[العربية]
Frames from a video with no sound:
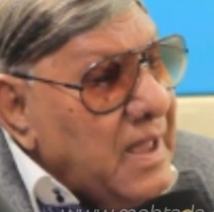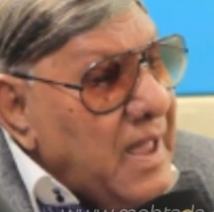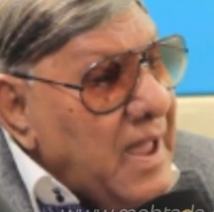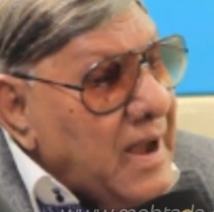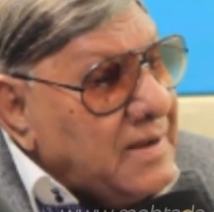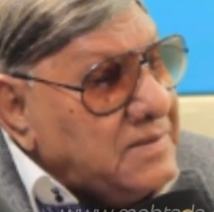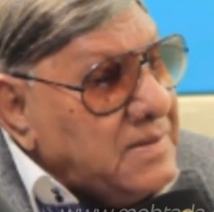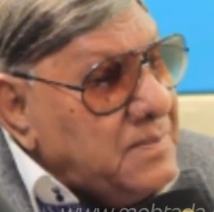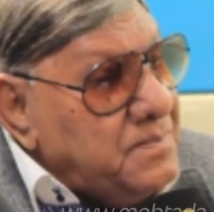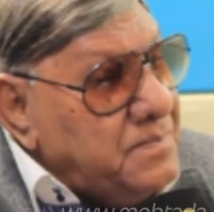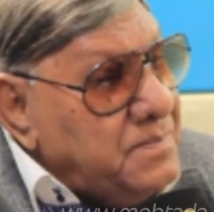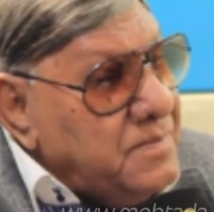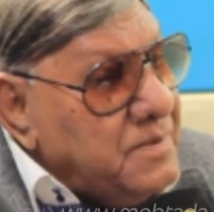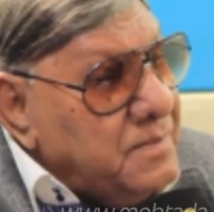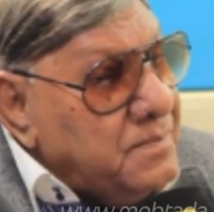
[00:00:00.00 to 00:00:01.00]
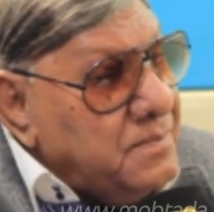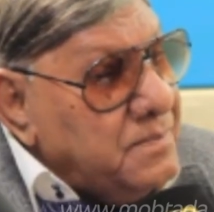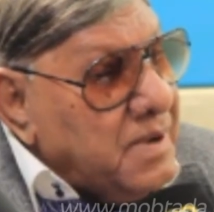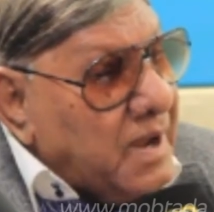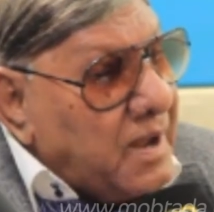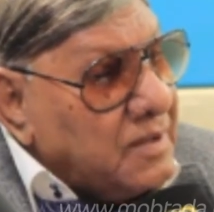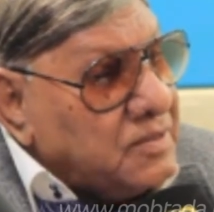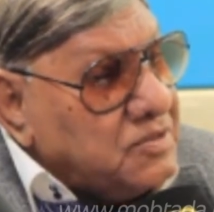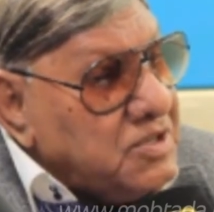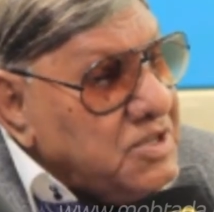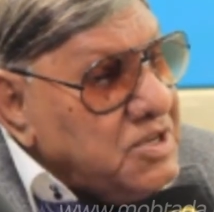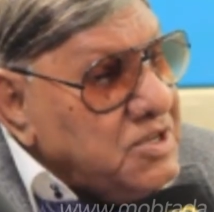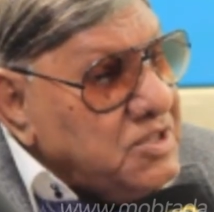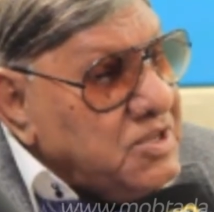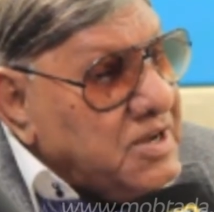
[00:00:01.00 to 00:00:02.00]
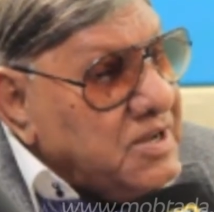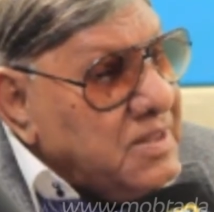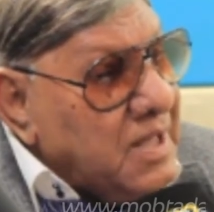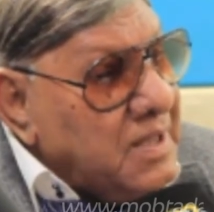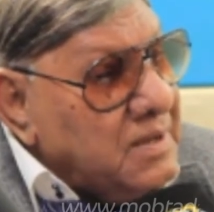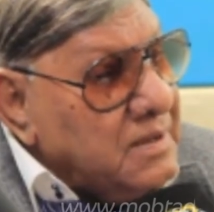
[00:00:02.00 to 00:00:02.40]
أكتب بخط إيدي كده